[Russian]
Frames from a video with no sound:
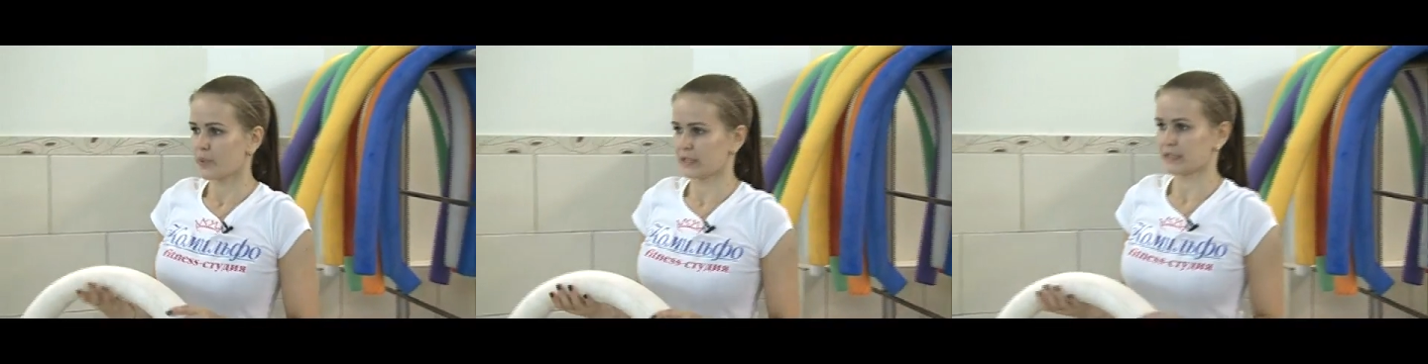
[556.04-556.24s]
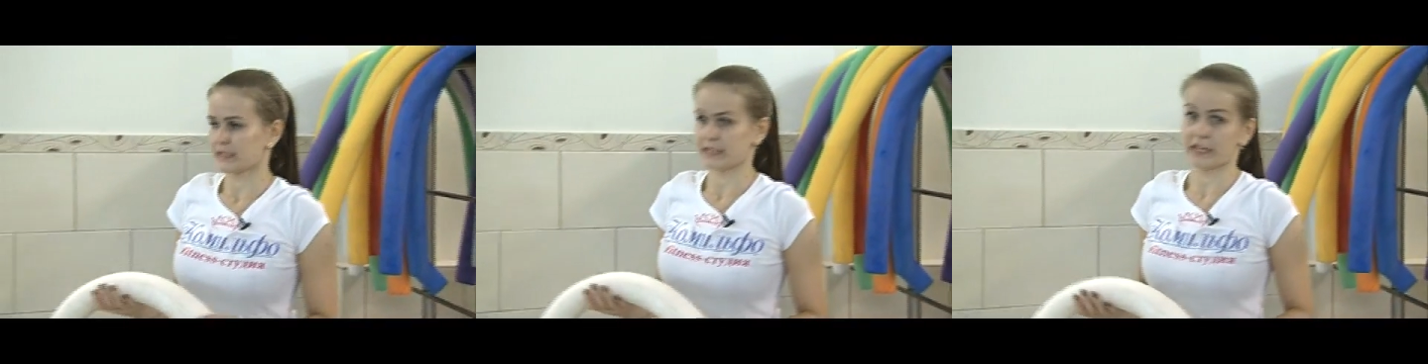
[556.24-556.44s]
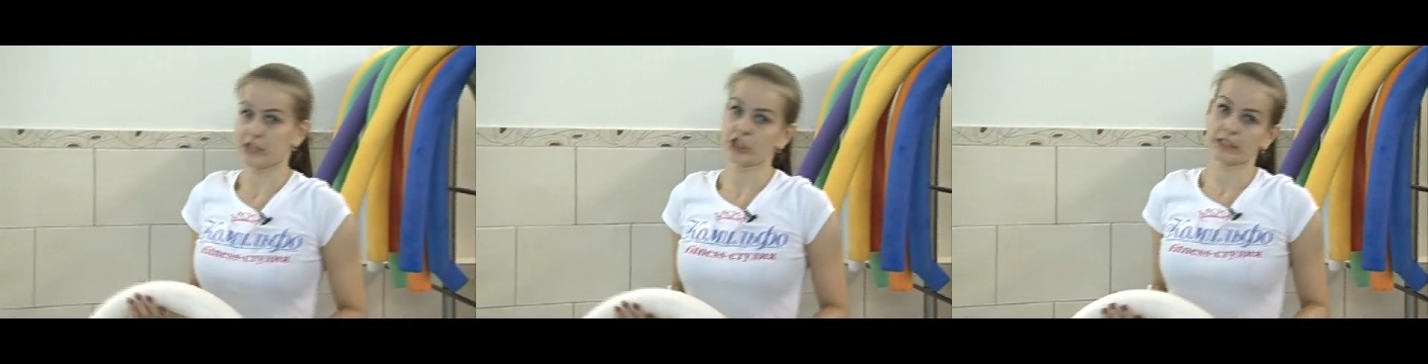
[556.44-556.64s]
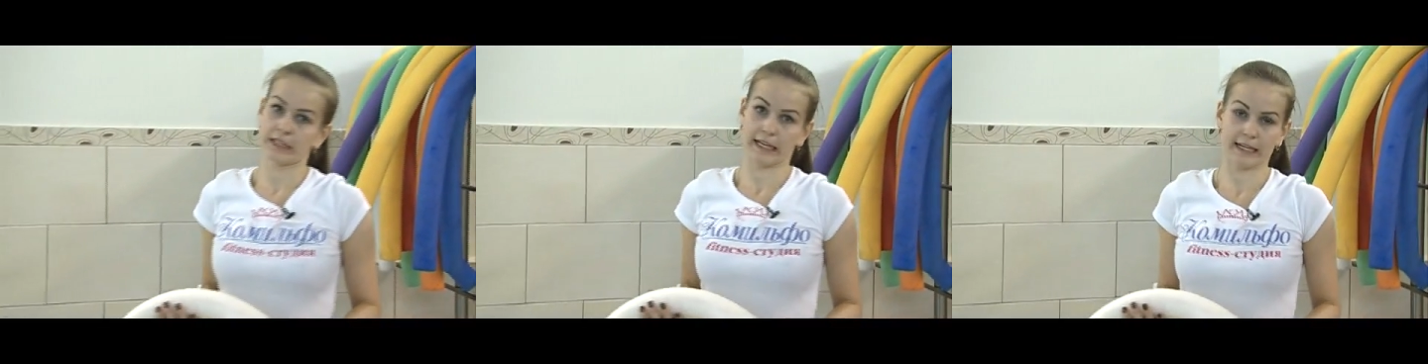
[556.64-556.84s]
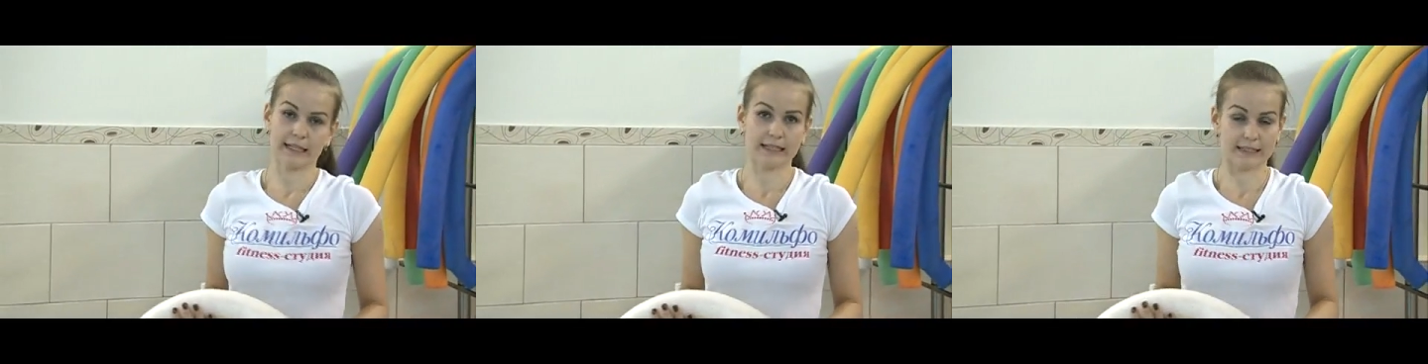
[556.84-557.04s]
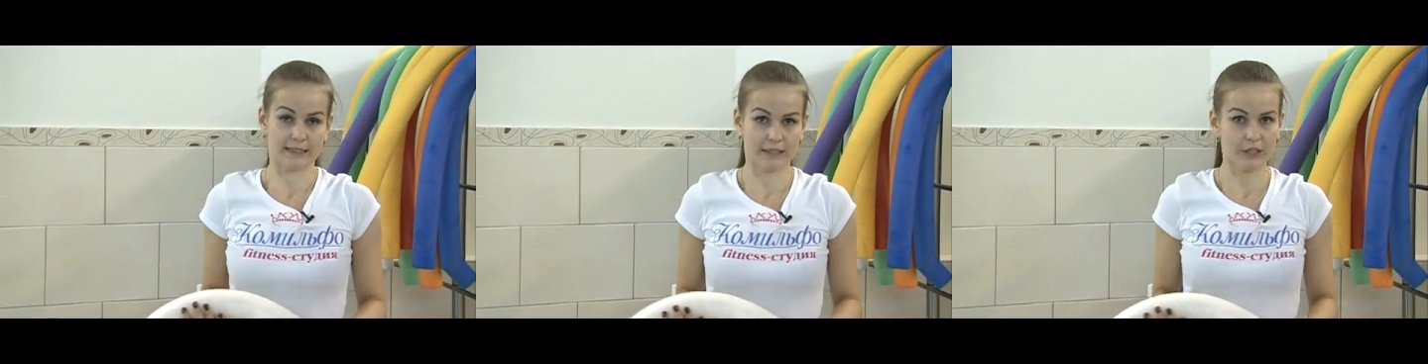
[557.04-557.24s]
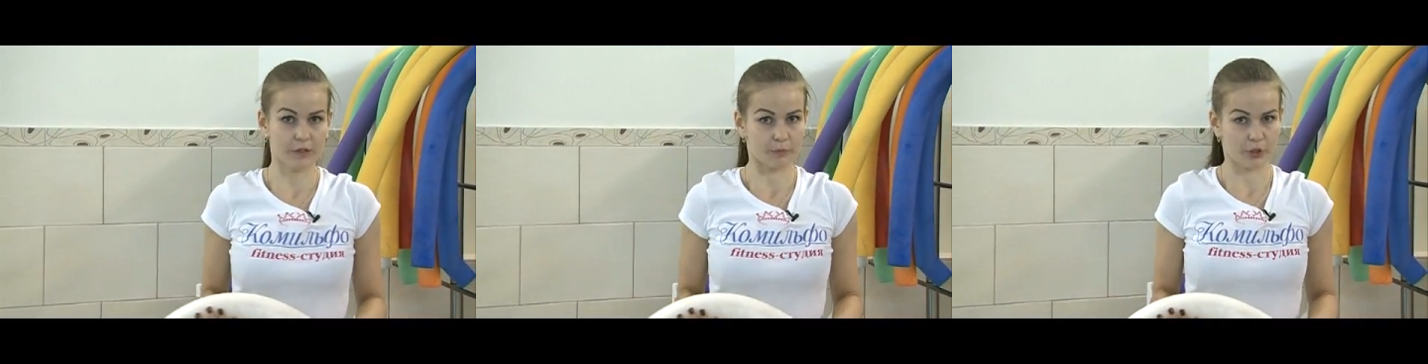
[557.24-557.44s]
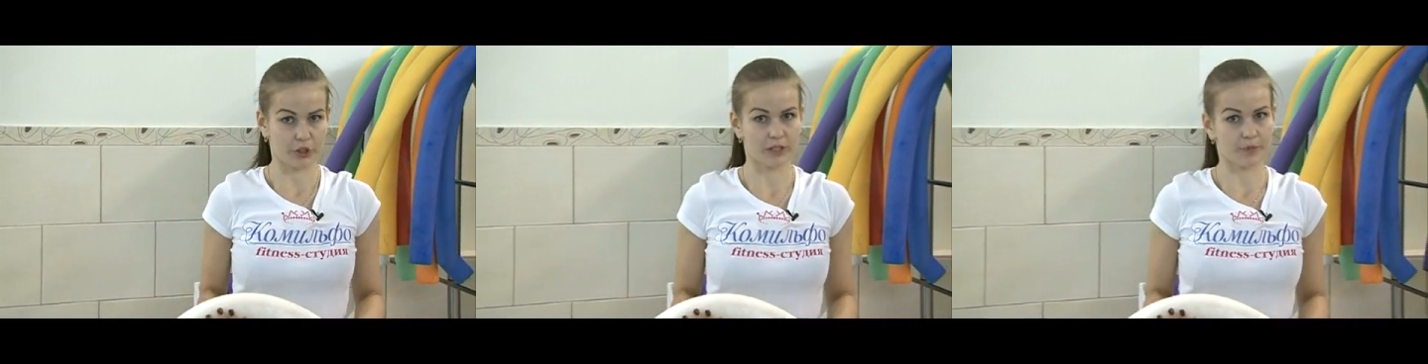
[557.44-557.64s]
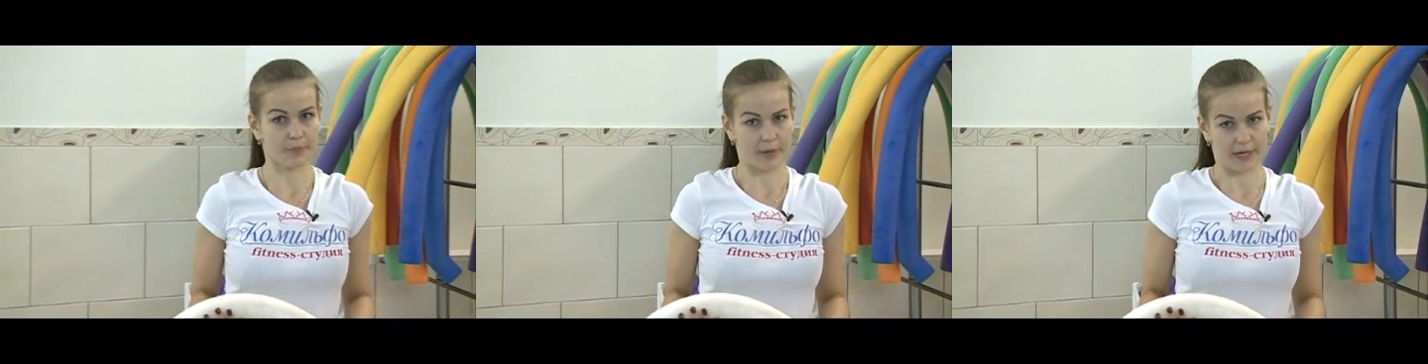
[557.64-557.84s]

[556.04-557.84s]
предназначен для косых мышц